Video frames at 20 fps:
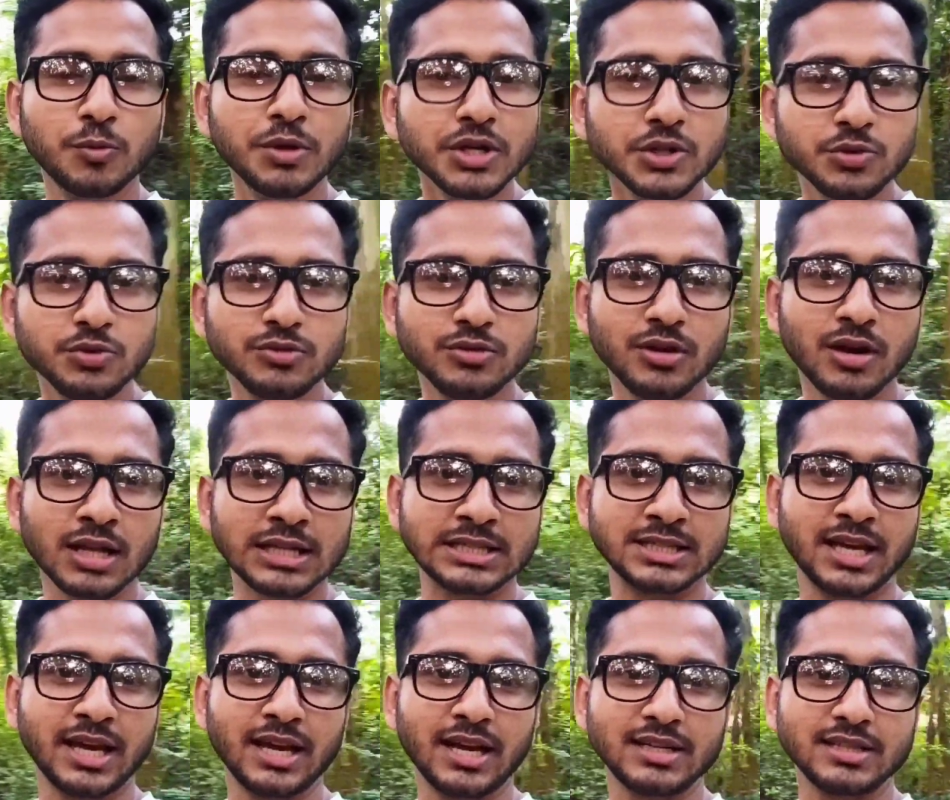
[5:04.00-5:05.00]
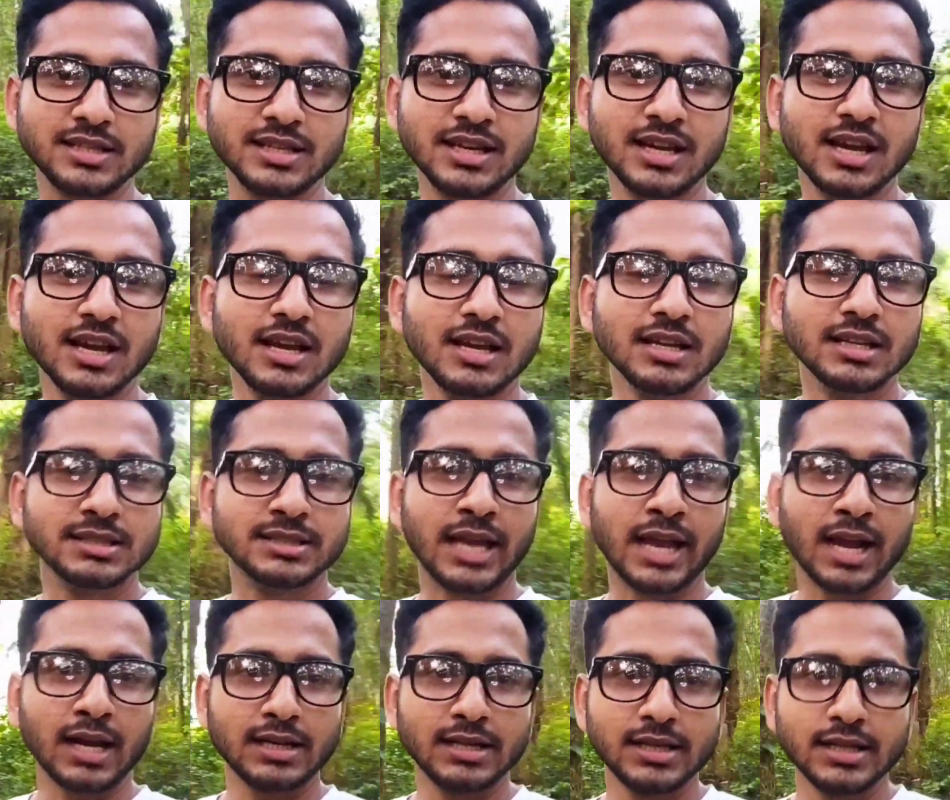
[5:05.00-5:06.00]
খুবই সুন্দর লাগছে জায়গাটি
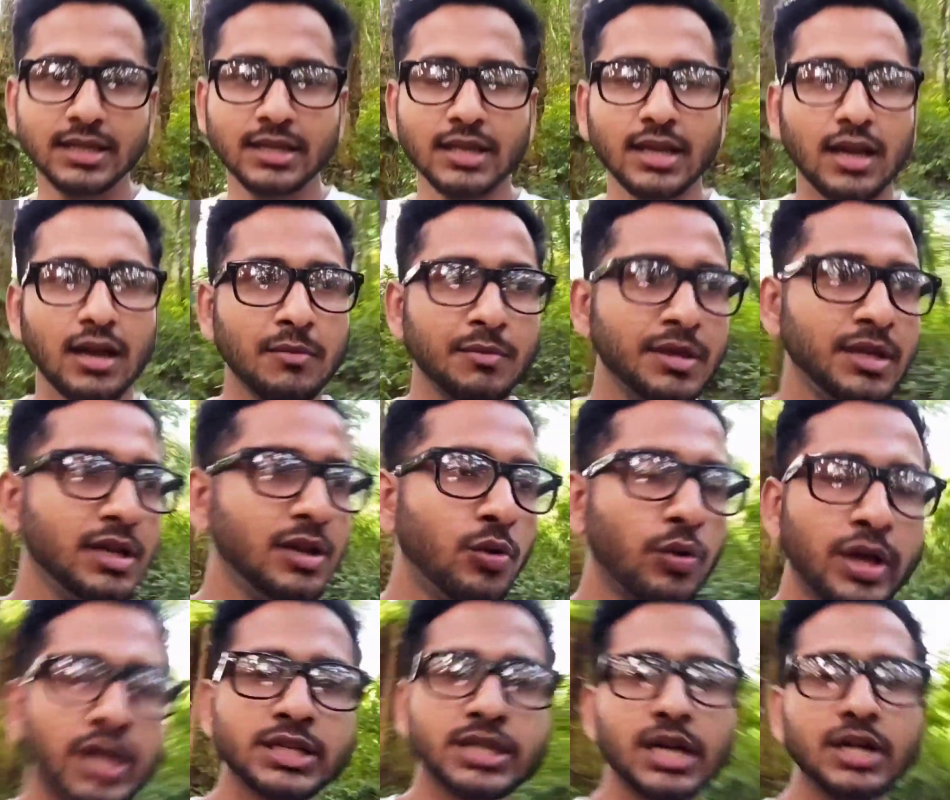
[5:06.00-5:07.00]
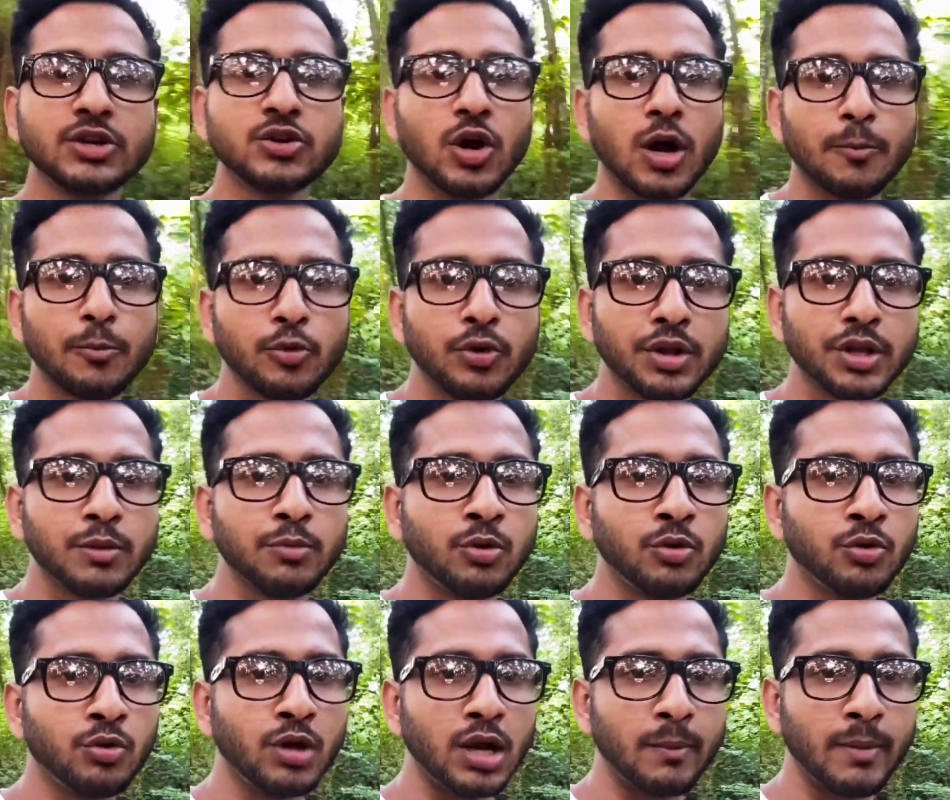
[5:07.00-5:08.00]
জায়গাটি আমি লোকেশান ড্রপ করে
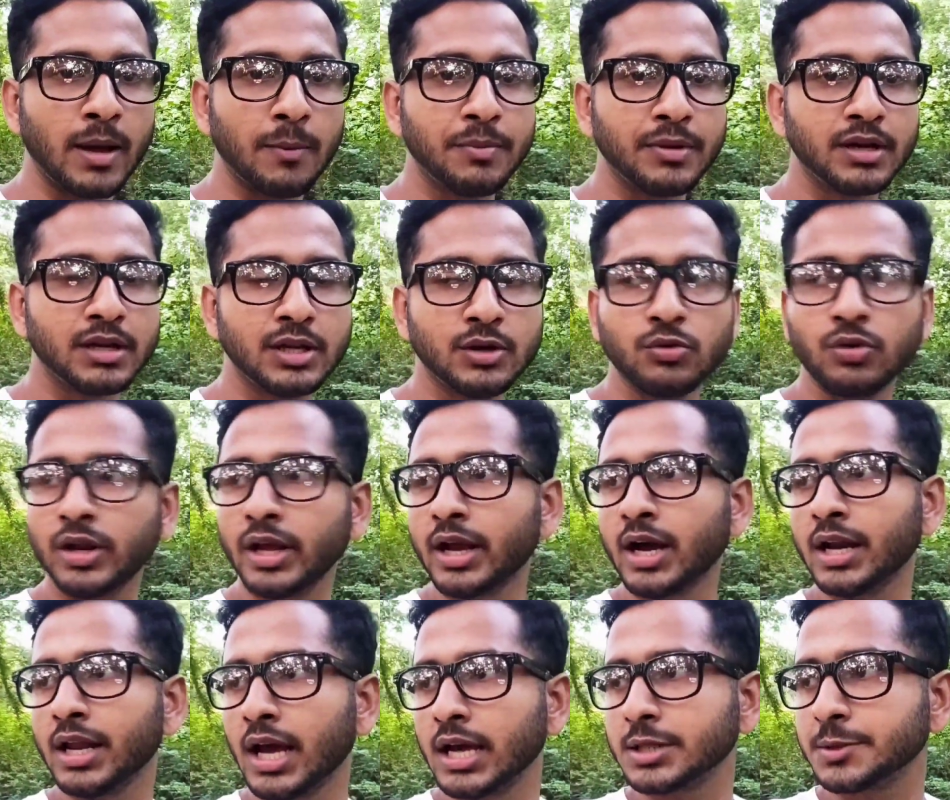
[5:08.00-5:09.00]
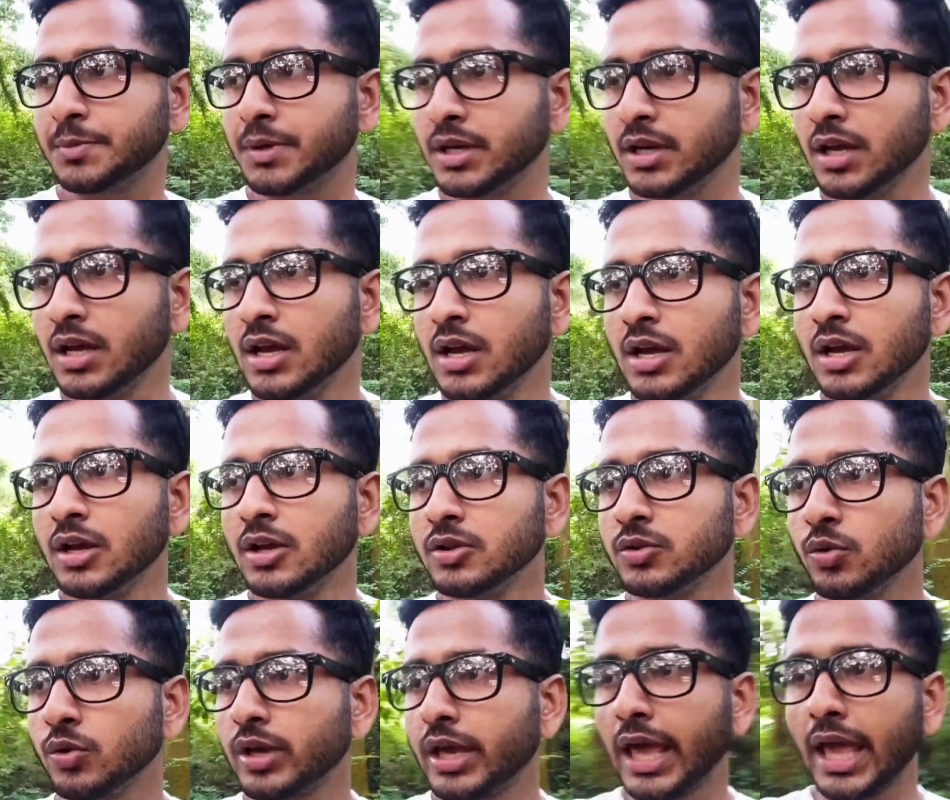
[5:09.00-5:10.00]
দেবো গুগল ম্যাপের কি করে এখানে আসবেন
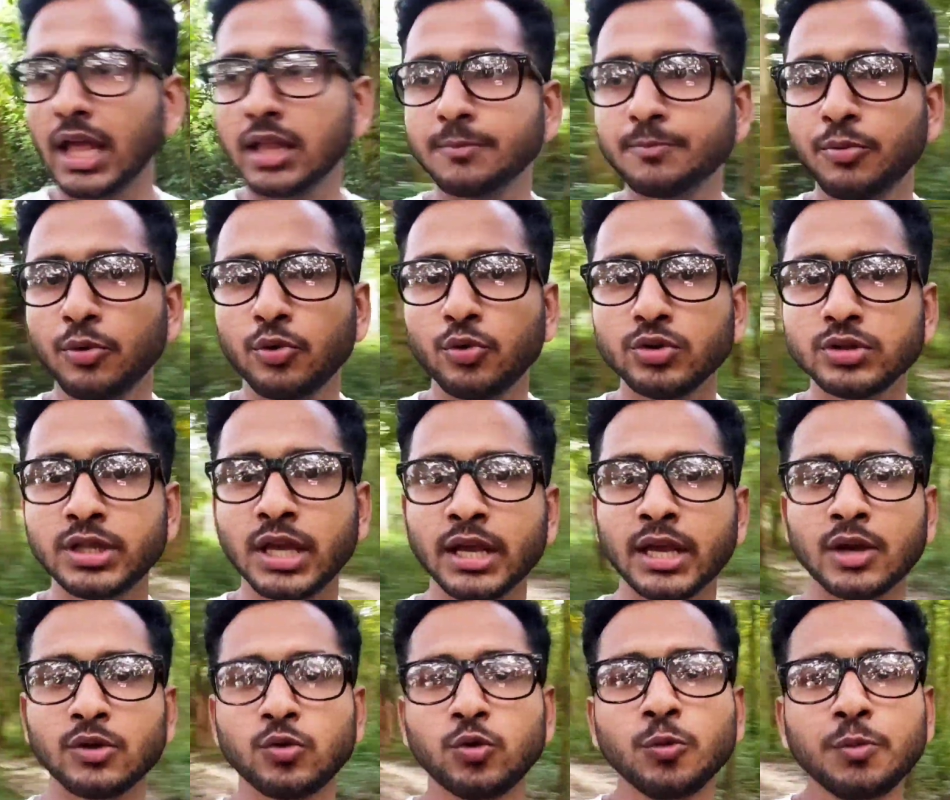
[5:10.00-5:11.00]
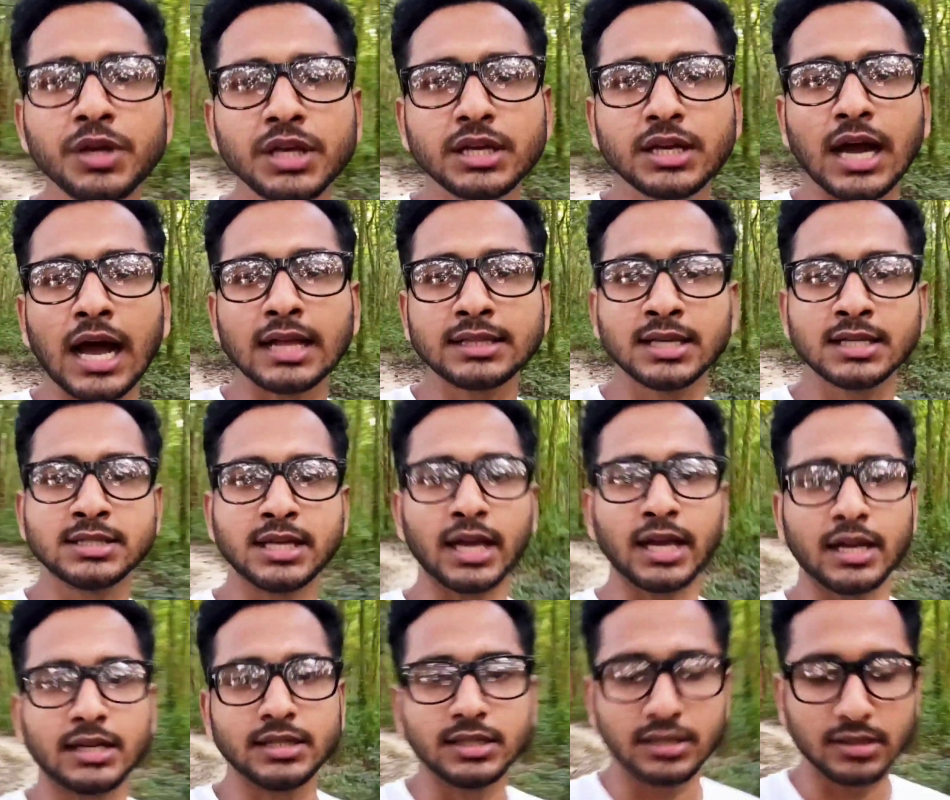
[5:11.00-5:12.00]
তো কেন্দপুকুর থেকে খুবই কাছে
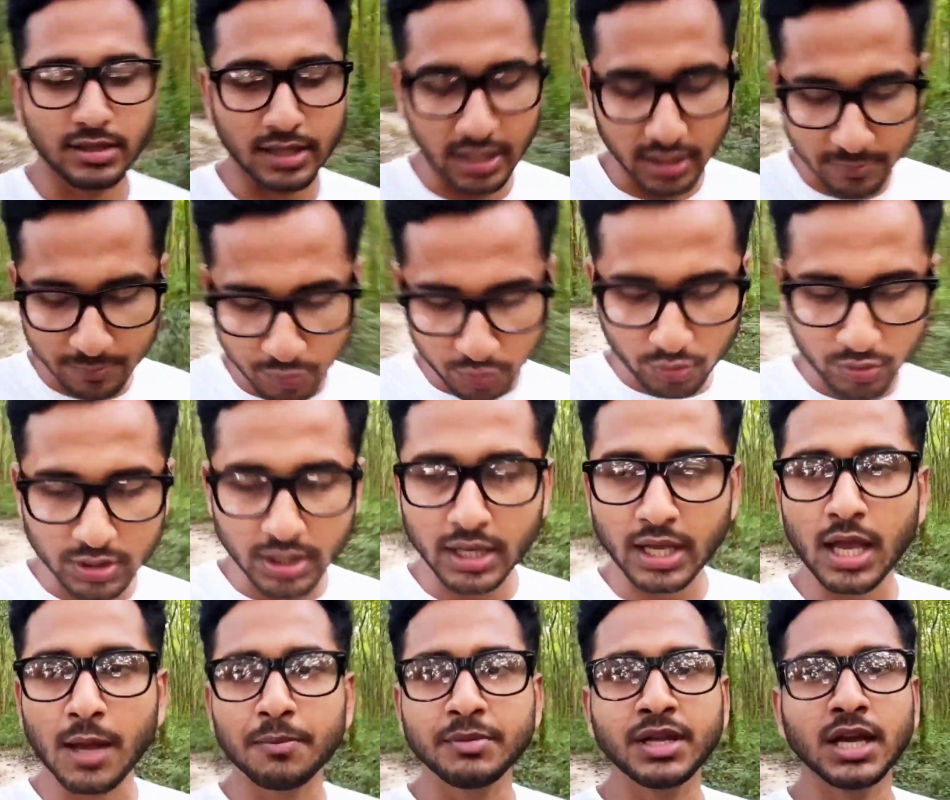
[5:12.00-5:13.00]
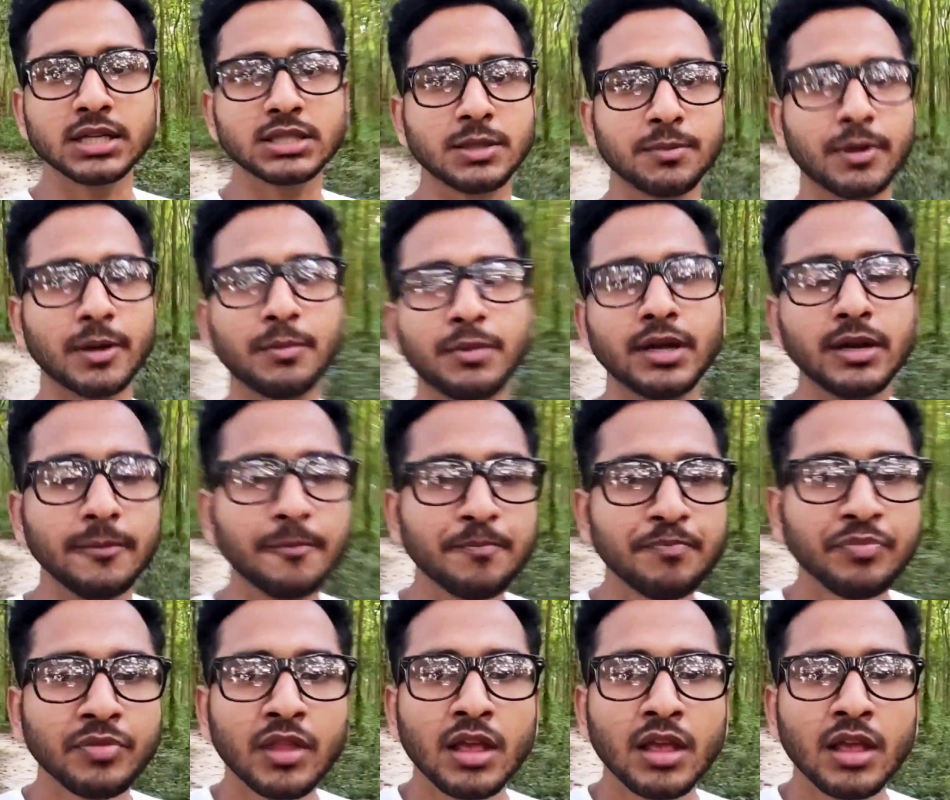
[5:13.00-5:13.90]
জায়গাটি কেন্দ্রপুকুর থেকে আপনি আসতে পারবেন